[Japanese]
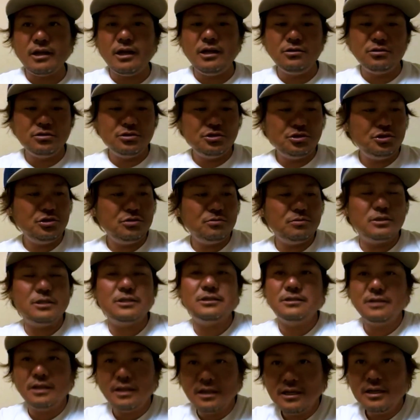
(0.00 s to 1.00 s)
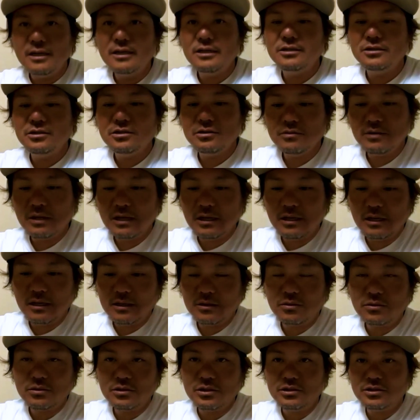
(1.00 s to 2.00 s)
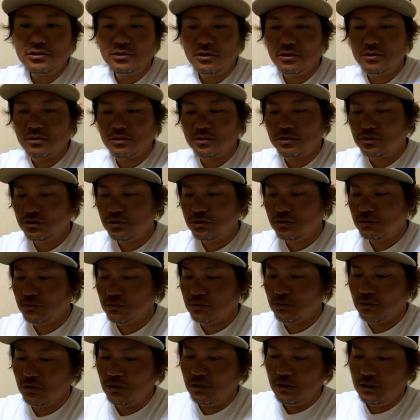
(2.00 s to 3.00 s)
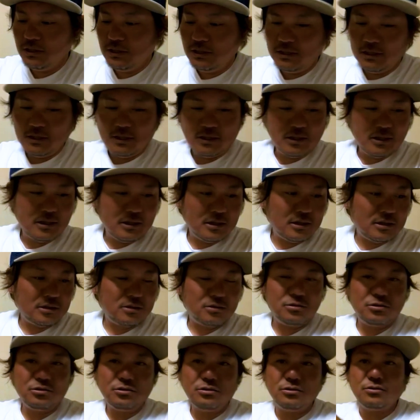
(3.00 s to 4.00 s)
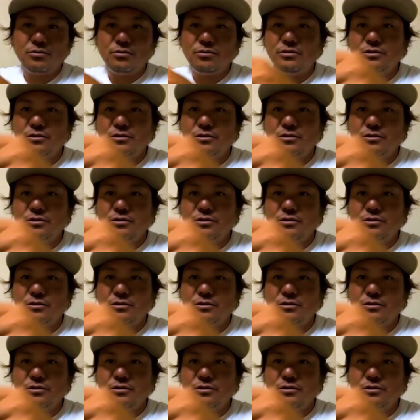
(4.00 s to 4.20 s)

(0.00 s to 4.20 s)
あとチューブですね。えー、トリックストレートチューブ。えー、ちょっとこ